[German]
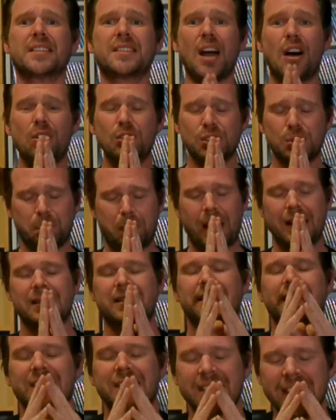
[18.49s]

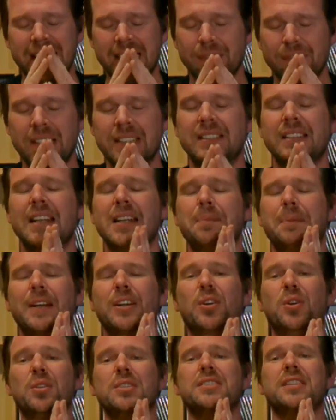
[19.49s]
Ghostbusters, ihr wisst, ich
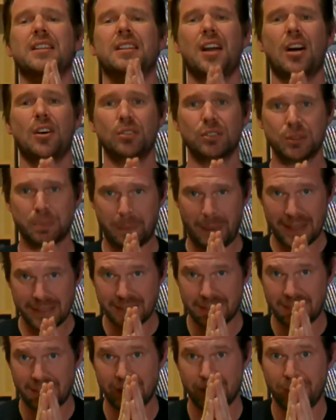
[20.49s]
bin großer
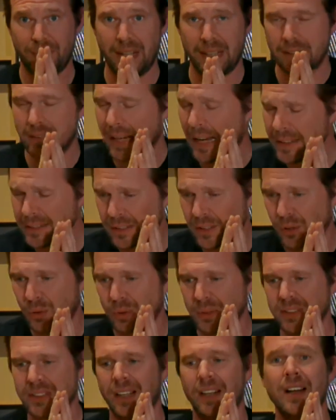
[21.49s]
Ghostbusters-Fan, ganz
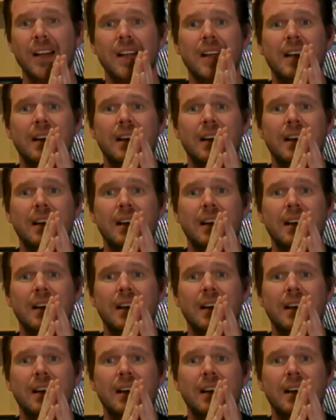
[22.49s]
großer.